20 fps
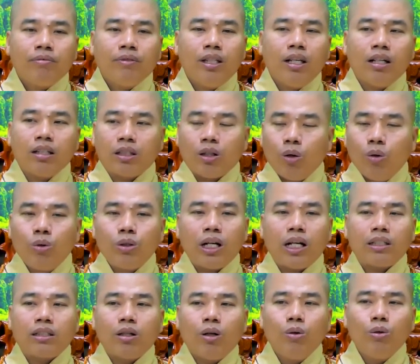giờ tu
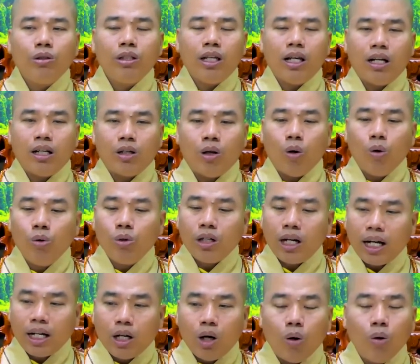ra tu giờ ngủ
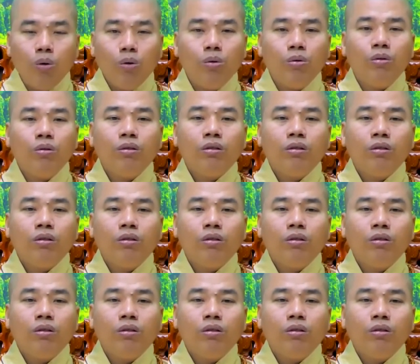ra ngủ